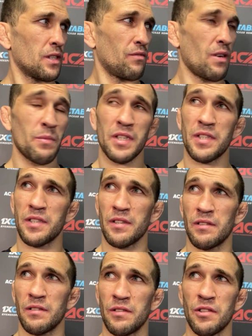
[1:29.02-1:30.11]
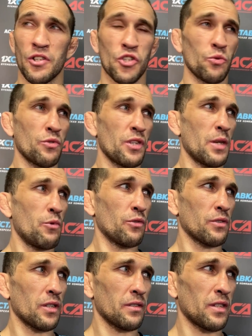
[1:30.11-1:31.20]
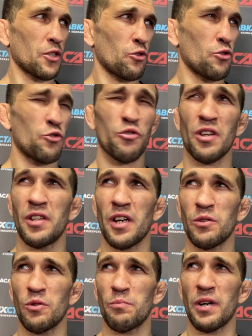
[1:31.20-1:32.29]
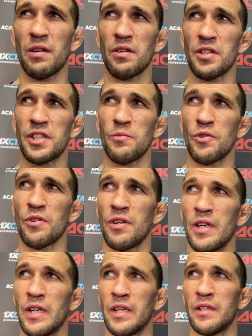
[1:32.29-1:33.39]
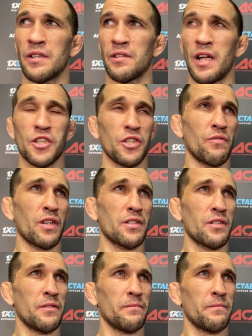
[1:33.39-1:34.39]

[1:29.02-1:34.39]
два месяца, ни жену, ни ребенка. Так что чуть отдохнуть, поговорить с семьей и дальше двигаться.